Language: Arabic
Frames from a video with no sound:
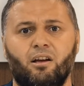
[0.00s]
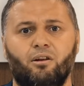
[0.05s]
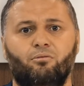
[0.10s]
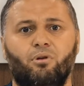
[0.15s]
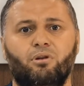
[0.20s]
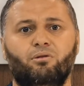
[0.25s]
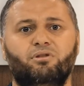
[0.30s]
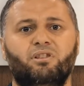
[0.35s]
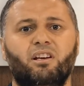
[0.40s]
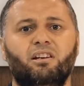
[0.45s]

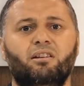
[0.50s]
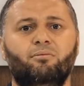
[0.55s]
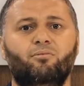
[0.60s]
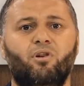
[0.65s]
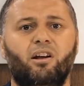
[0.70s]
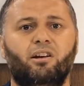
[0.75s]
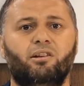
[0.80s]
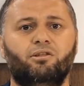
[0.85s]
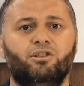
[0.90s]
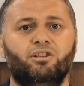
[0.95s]

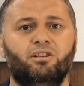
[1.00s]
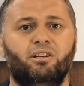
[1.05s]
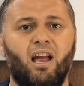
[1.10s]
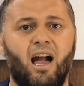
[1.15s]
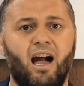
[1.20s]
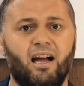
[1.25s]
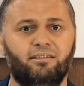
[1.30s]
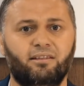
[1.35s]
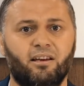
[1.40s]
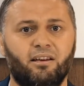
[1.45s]
ونسلم
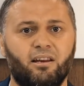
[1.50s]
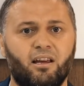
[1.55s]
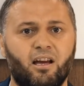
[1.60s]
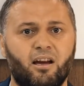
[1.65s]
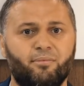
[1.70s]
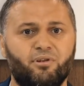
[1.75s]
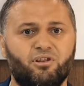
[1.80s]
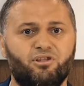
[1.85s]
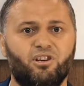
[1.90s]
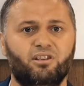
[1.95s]

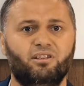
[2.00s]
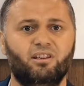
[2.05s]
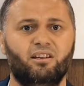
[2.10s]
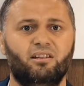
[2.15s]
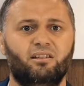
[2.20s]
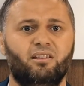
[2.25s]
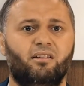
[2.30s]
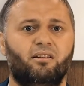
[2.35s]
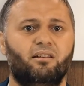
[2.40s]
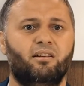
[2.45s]
شريعتنا من
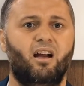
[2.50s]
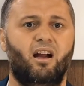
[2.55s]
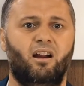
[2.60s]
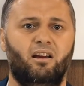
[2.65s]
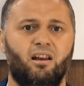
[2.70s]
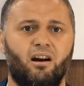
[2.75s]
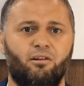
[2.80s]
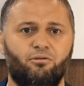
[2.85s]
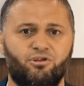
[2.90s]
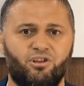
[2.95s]
جديد للرياح
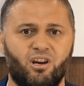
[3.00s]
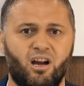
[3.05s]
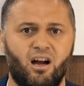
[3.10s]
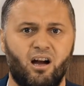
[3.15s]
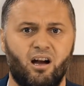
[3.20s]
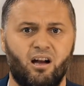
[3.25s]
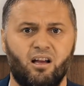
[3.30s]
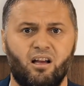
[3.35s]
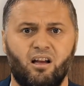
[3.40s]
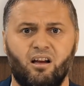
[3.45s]

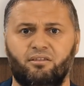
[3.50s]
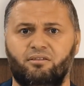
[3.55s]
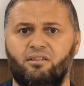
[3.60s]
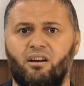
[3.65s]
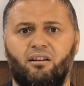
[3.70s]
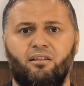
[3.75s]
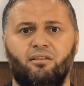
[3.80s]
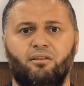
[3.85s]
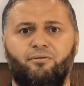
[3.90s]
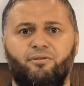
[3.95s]
الهوجاء
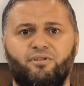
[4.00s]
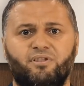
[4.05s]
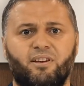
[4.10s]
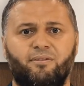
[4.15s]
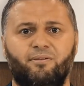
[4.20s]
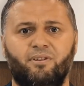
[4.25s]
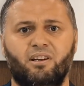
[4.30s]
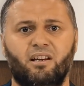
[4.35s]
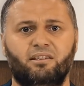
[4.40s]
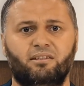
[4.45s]
تقذف
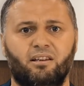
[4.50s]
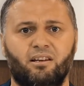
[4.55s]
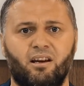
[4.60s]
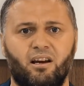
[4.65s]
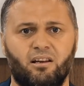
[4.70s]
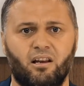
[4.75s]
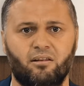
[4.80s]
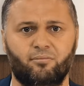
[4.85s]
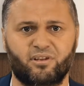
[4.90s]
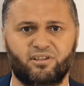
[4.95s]
سفينتنا
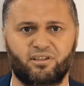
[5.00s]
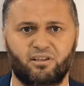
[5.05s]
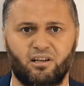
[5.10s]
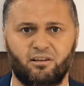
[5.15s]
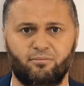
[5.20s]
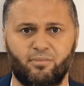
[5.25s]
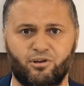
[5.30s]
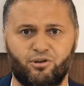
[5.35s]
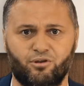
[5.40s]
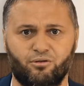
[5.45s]
الى المصير
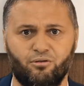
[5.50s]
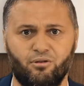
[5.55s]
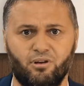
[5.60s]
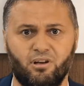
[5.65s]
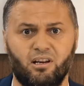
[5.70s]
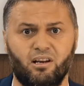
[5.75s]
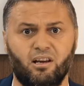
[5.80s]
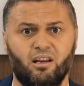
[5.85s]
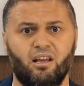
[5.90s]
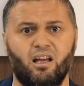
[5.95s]

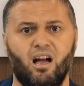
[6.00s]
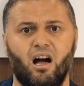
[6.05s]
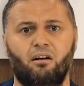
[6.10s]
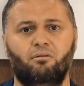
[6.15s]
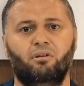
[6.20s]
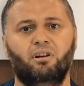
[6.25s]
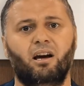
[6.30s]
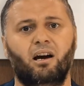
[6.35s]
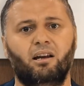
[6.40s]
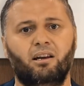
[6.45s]
المجهول
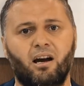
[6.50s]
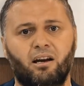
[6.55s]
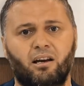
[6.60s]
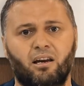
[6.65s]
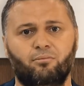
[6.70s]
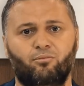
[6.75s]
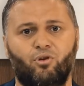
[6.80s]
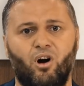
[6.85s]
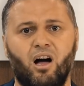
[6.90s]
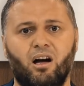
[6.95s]
او الهلاك
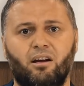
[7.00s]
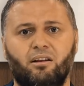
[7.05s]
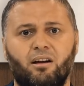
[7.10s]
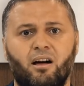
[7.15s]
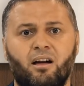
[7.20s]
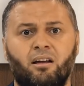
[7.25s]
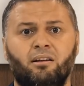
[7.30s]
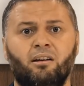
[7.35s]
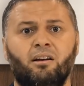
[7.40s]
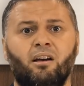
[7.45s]

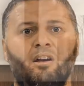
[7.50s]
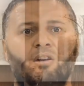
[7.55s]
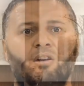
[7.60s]
المحقق